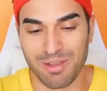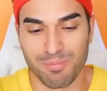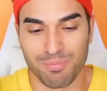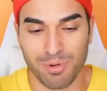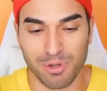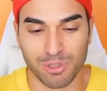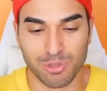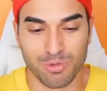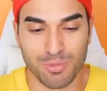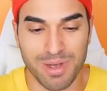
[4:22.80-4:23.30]
un
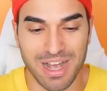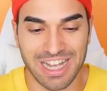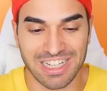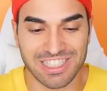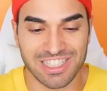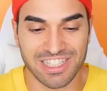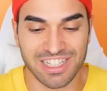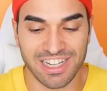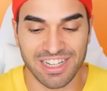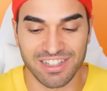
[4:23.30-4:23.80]
po' too
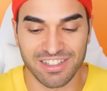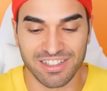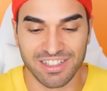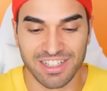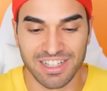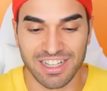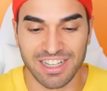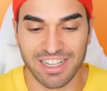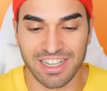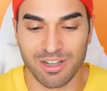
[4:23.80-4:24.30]
much eh
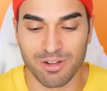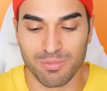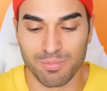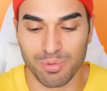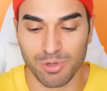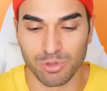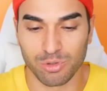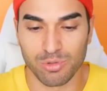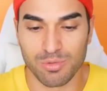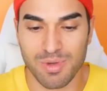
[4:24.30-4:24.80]
È un
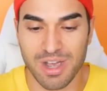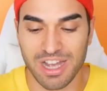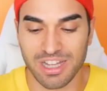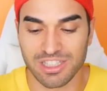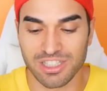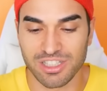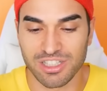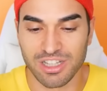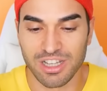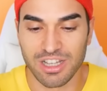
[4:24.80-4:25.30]
po' too
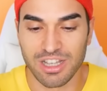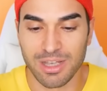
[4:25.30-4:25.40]
much